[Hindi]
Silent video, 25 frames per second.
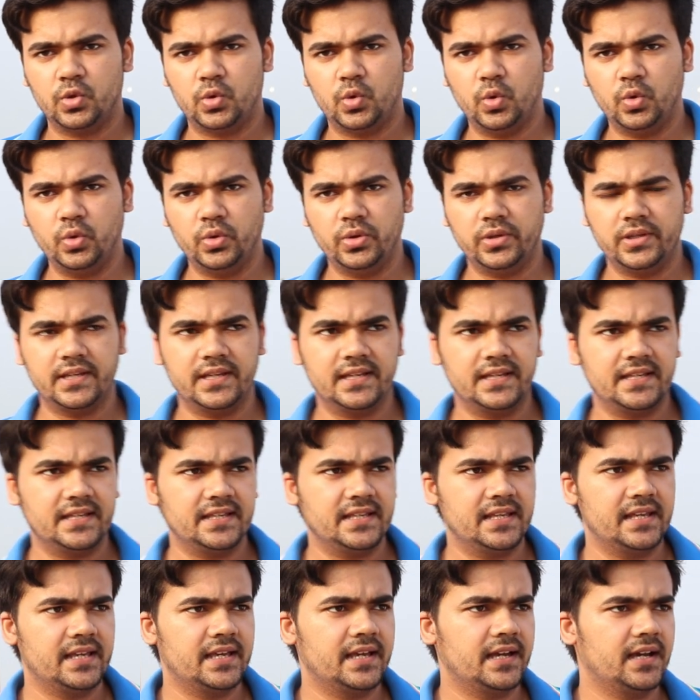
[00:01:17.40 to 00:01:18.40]
तो
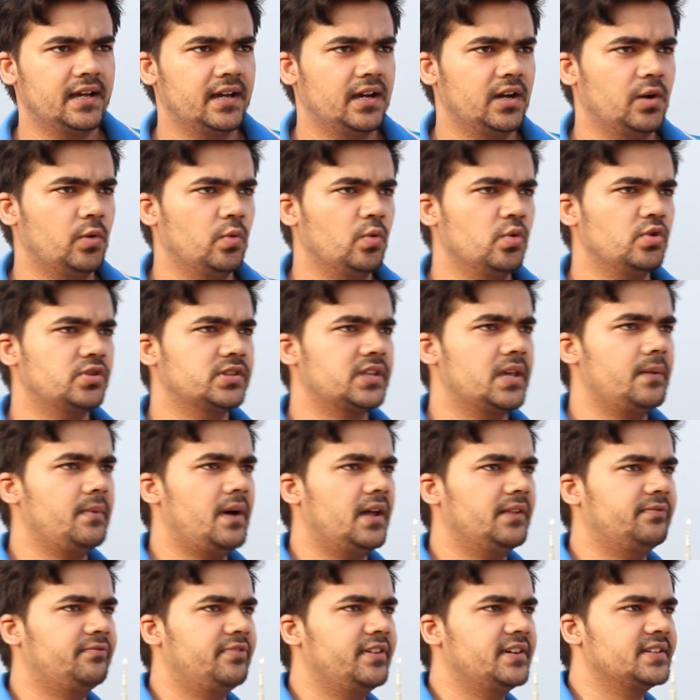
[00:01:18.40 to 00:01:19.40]
उसके
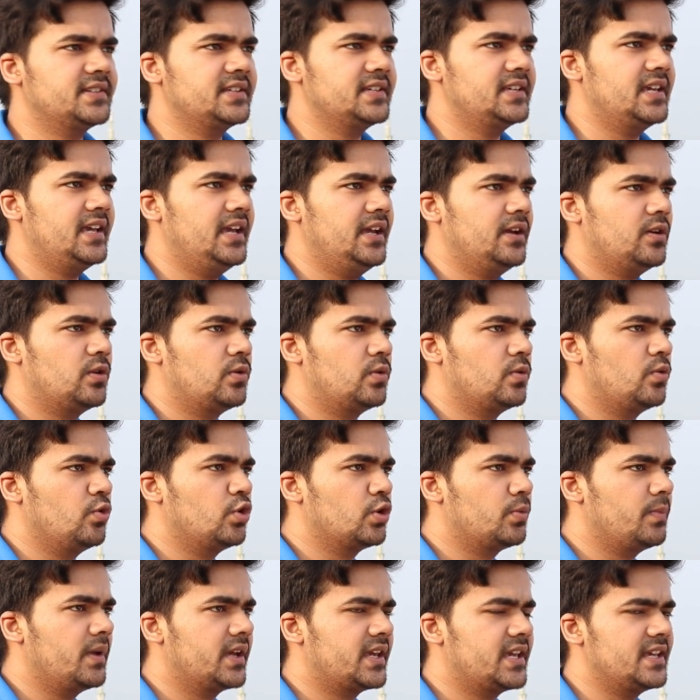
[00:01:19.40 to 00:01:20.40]
बाद फिर से ये
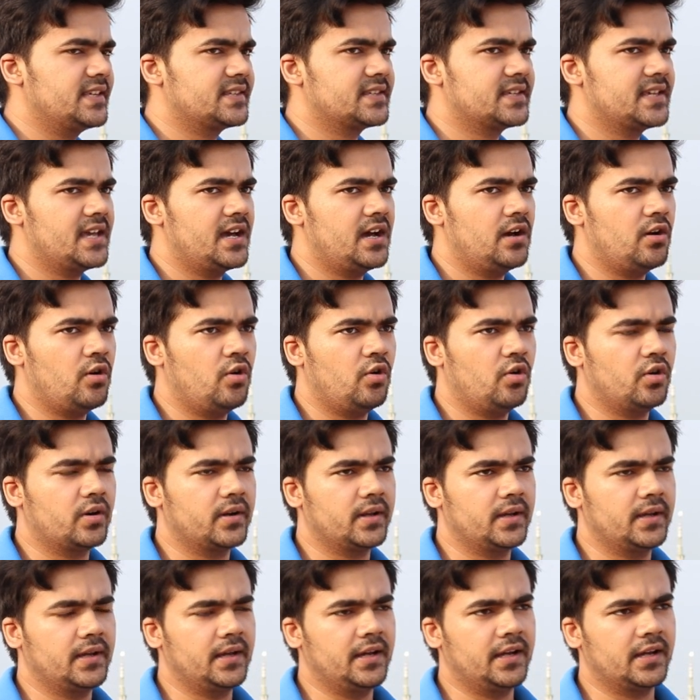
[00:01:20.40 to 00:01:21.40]
कोर्ट में केस गया
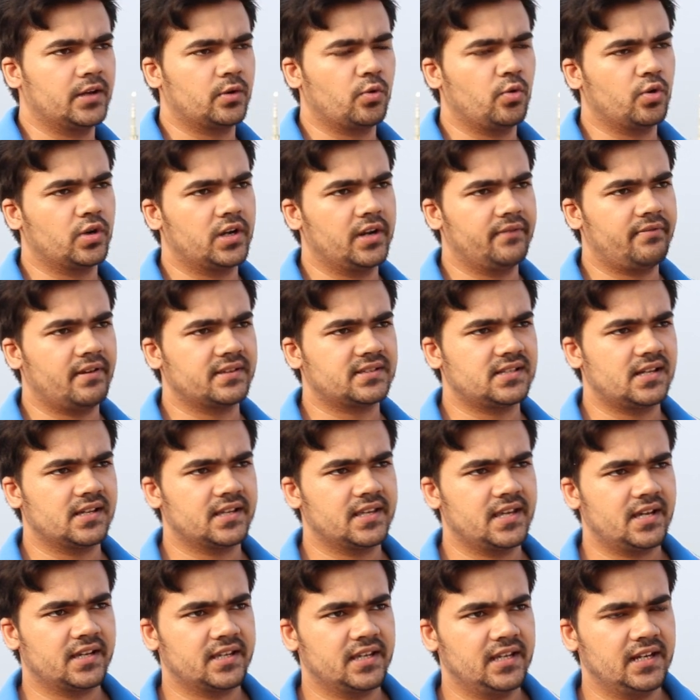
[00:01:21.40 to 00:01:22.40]
और कोर्ट ने फैसला
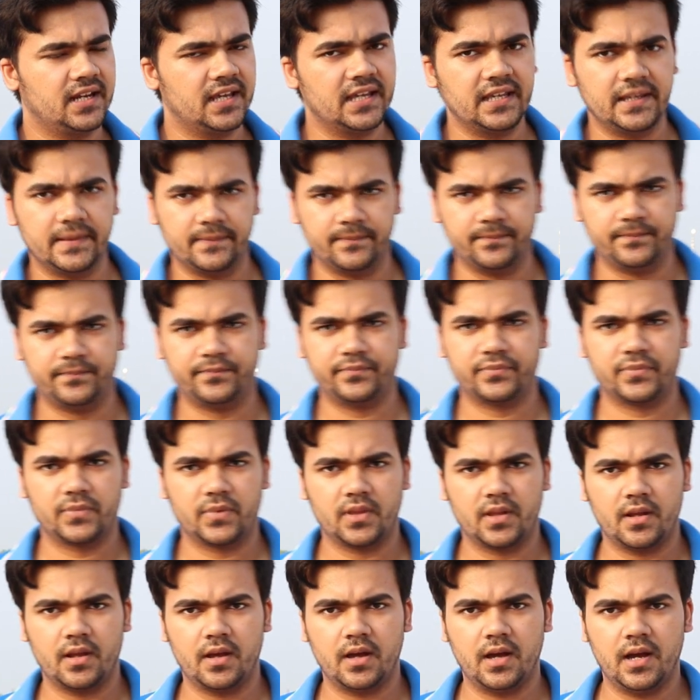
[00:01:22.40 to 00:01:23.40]
किया कि नहीं
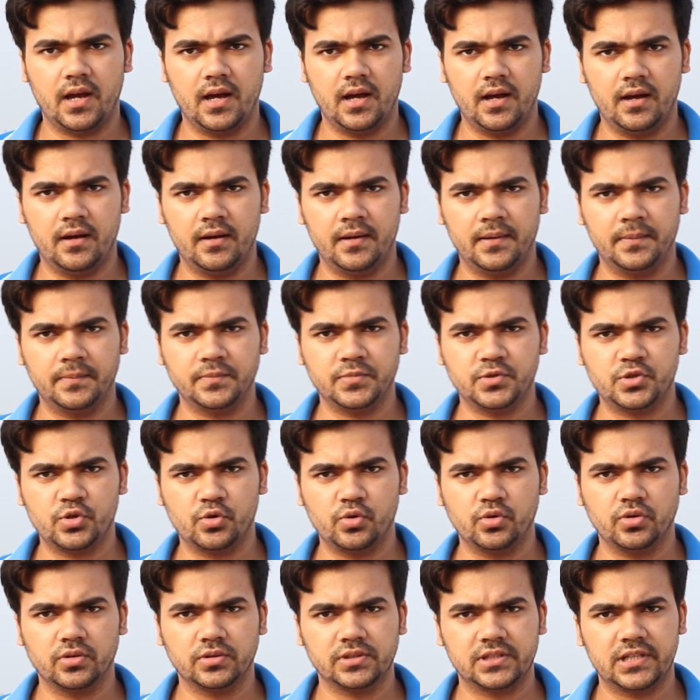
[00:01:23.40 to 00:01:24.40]

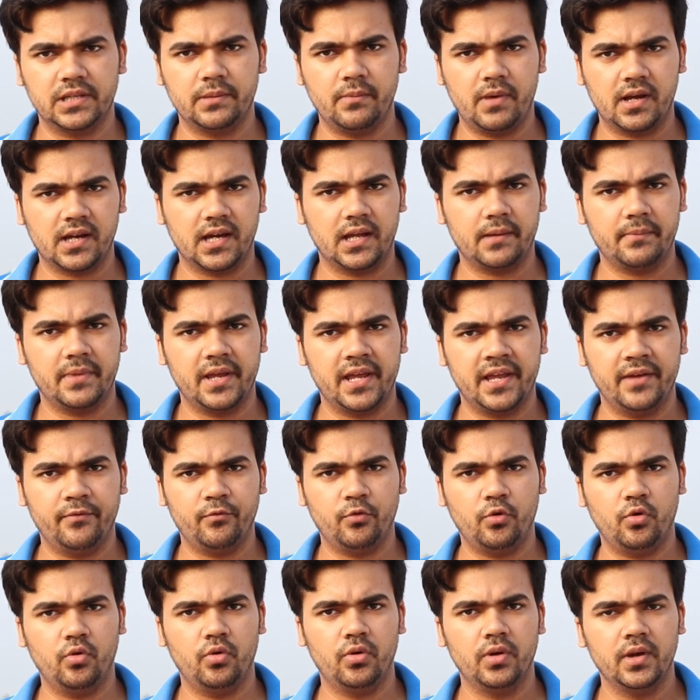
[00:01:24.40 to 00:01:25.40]
जो सिनेमाघर में है
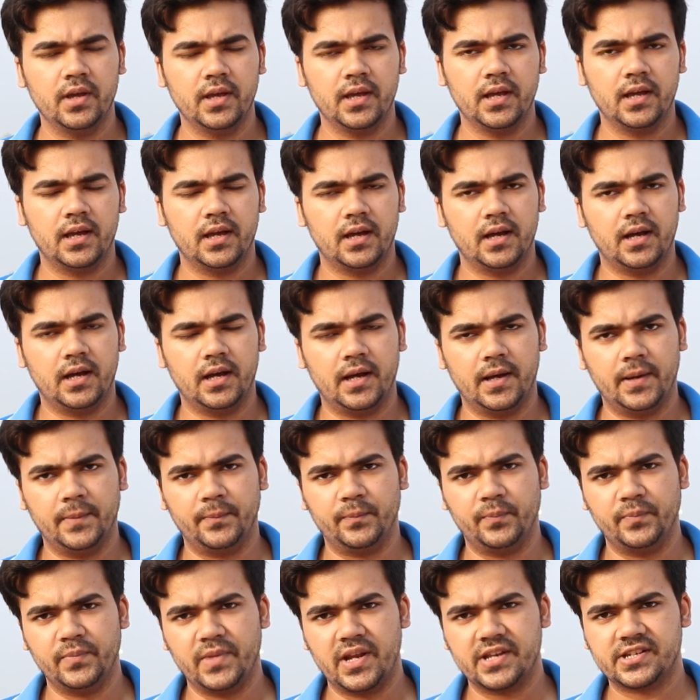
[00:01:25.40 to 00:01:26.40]
वो
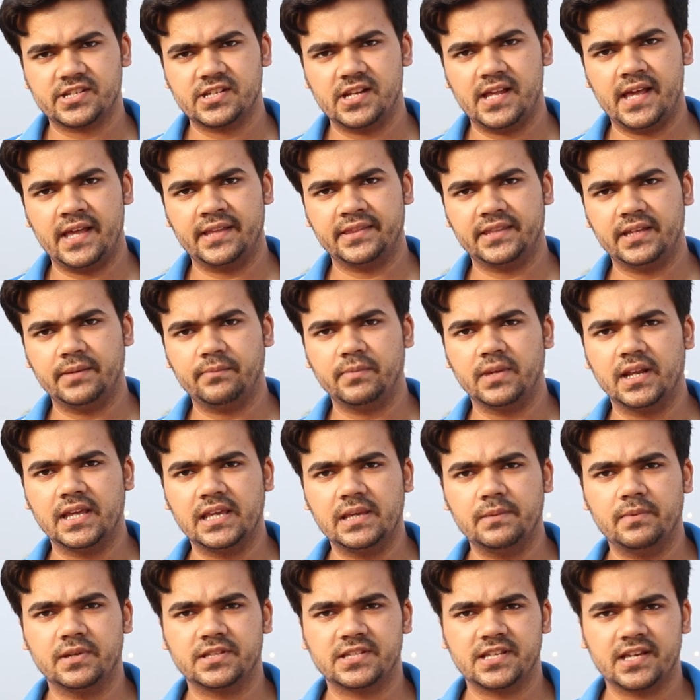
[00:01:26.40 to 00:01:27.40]
नेशनल एंथम
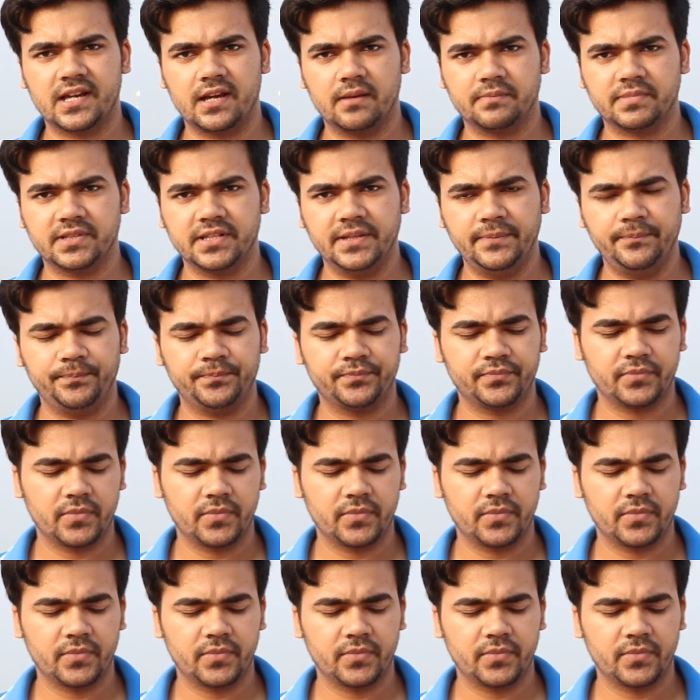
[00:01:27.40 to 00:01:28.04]
नहीं बजेगा आपसे